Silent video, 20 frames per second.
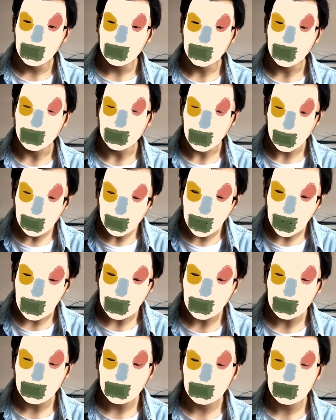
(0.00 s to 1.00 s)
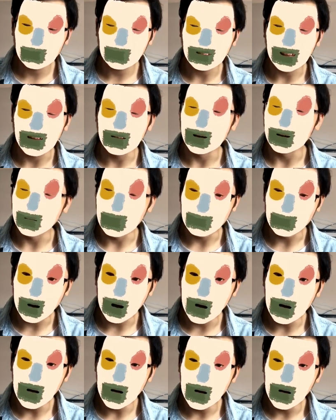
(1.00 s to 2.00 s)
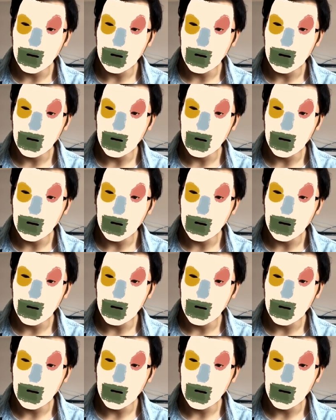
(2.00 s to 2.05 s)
thì thú thật tại thời điểm đó